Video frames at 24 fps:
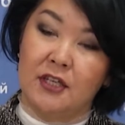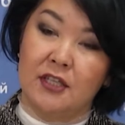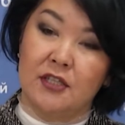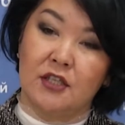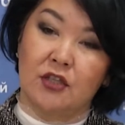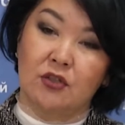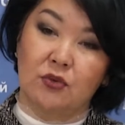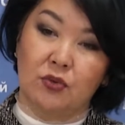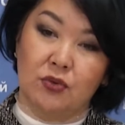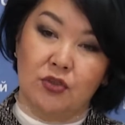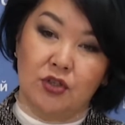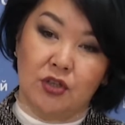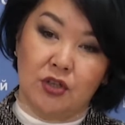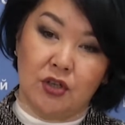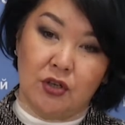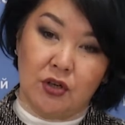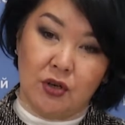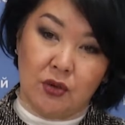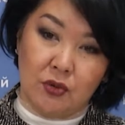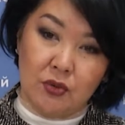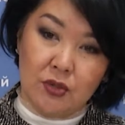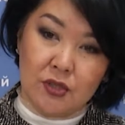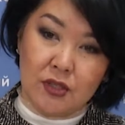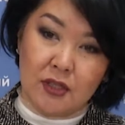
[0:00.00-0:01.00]
этих
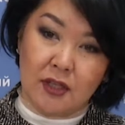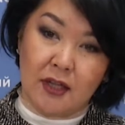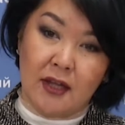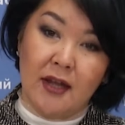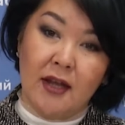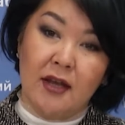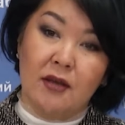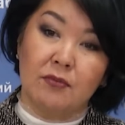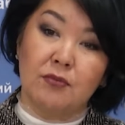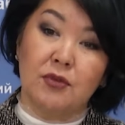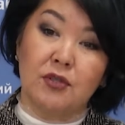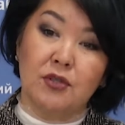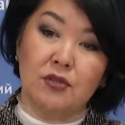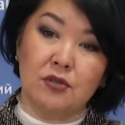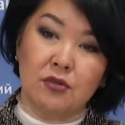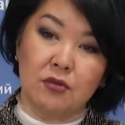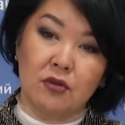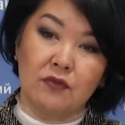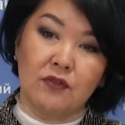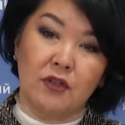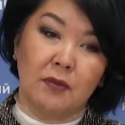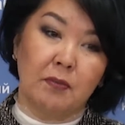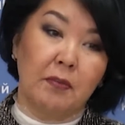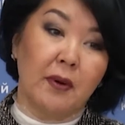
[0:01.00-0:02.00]
точках роста,
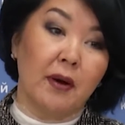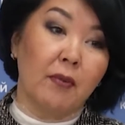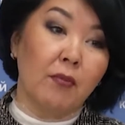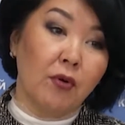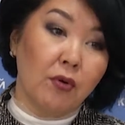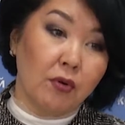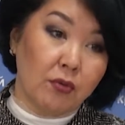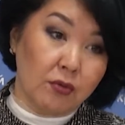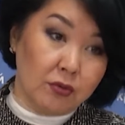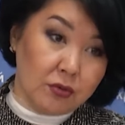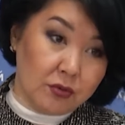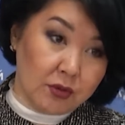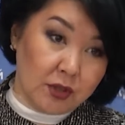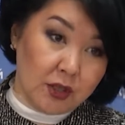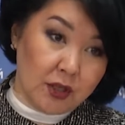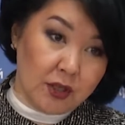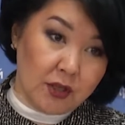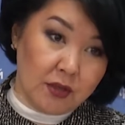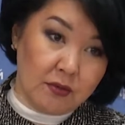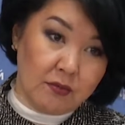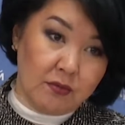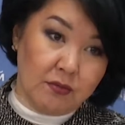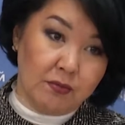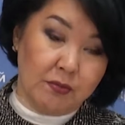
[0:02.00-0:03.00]
безусловно, помогут
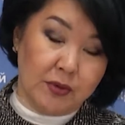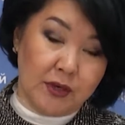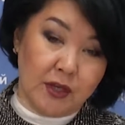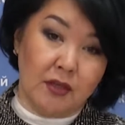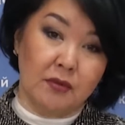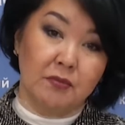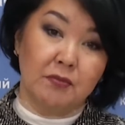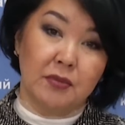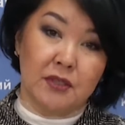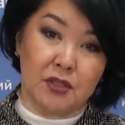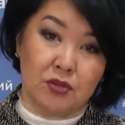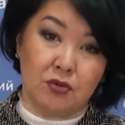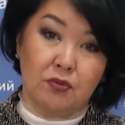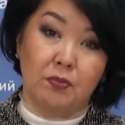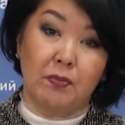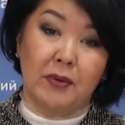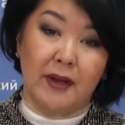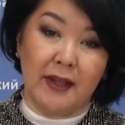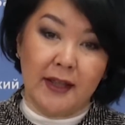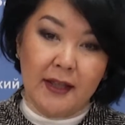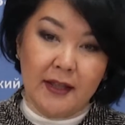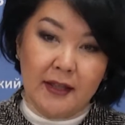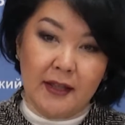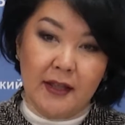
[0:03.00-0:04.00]
им при
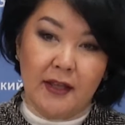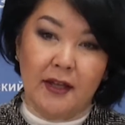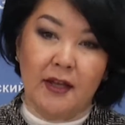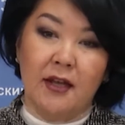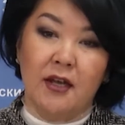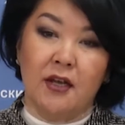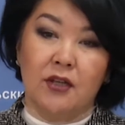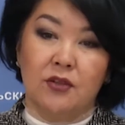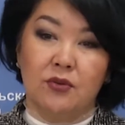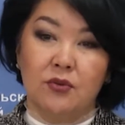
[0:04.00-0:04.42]
поступлении,